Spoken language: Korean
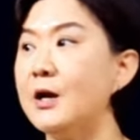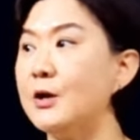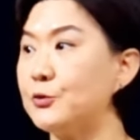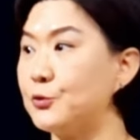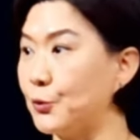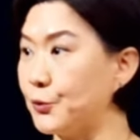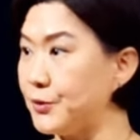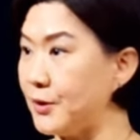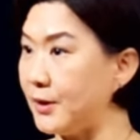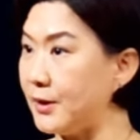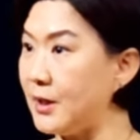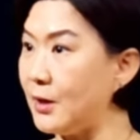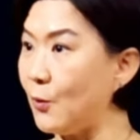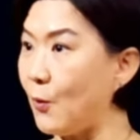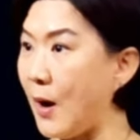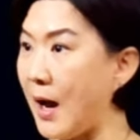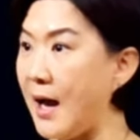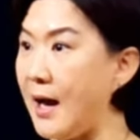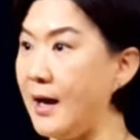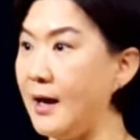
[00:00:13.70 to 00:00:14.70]

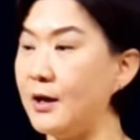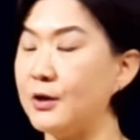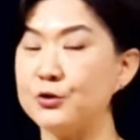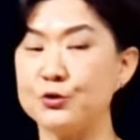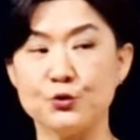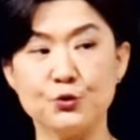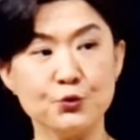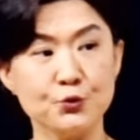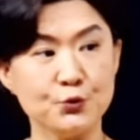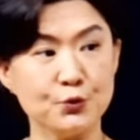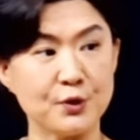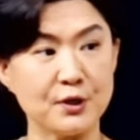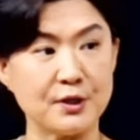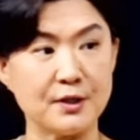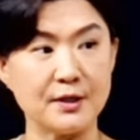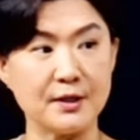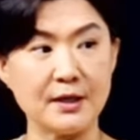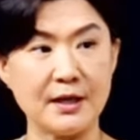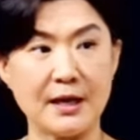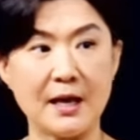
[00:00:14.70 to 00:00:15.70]
조선인과
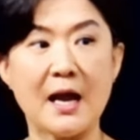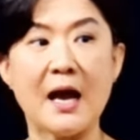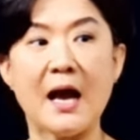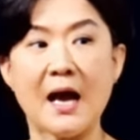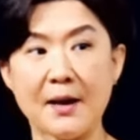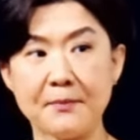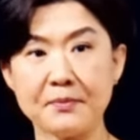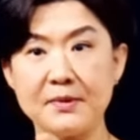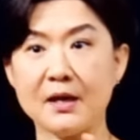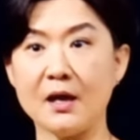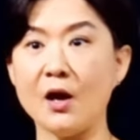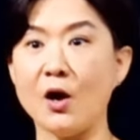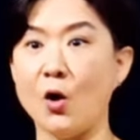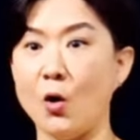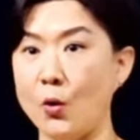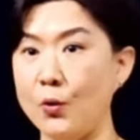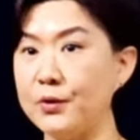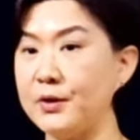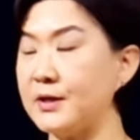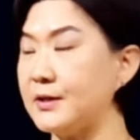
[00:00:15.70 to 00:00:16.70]
중국인들이 함께
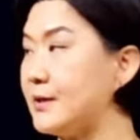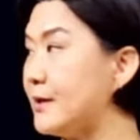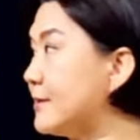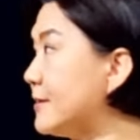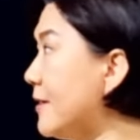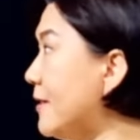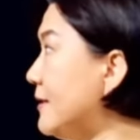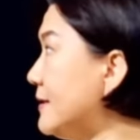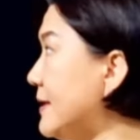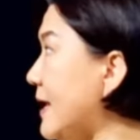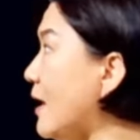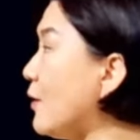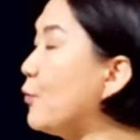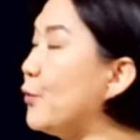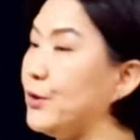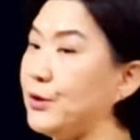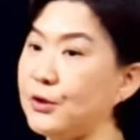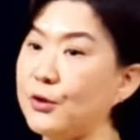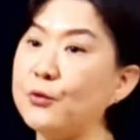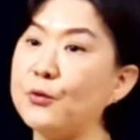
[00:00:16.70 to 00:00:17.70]
어우러져서 살고
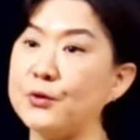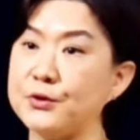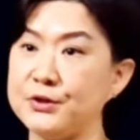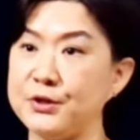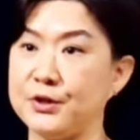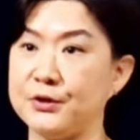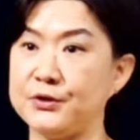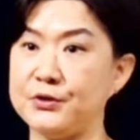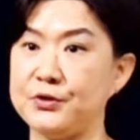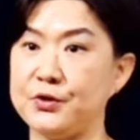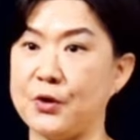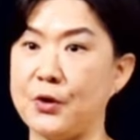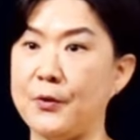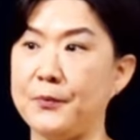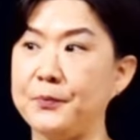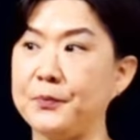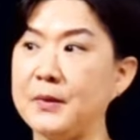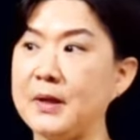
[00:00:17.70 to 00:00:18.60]
있던 곳이었죠.